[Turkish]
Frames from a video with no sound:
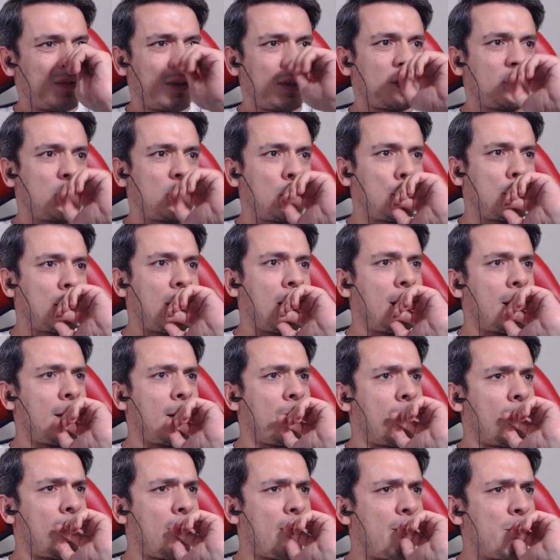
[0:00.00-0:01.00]

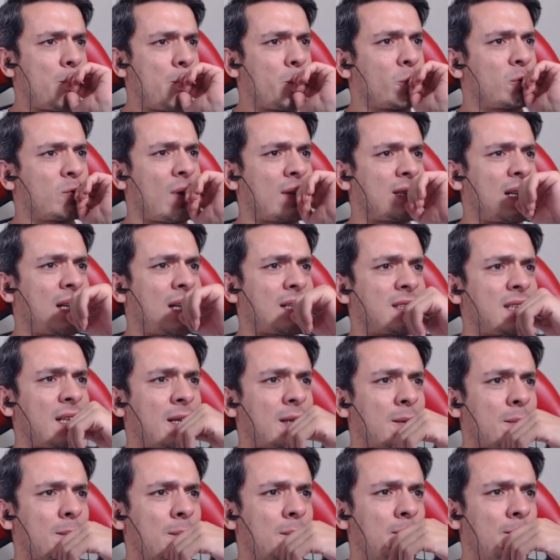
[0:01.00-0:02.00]
Şimdi mutfak
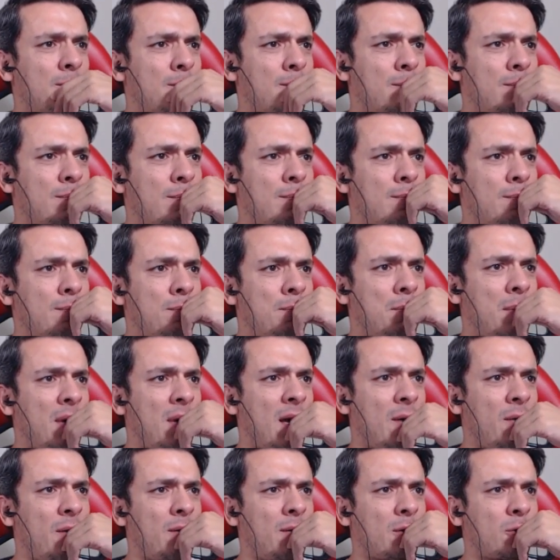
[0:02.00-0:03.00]
dersek
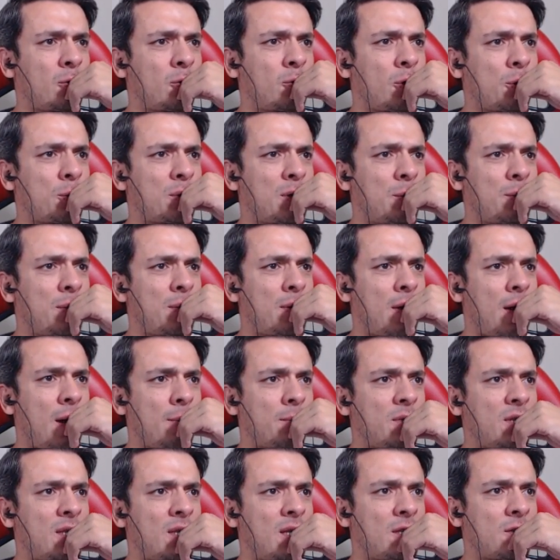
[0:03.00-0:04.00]
meyve ve turp gibi
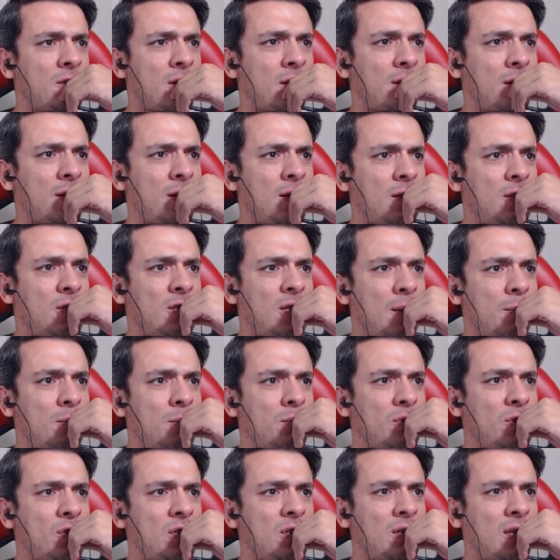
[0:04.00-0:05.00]
ham yiyecekleri
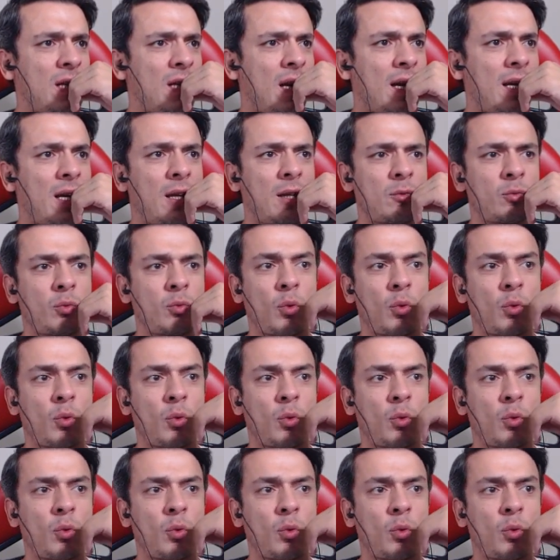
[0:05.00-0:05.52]
işlenmiş gıdaya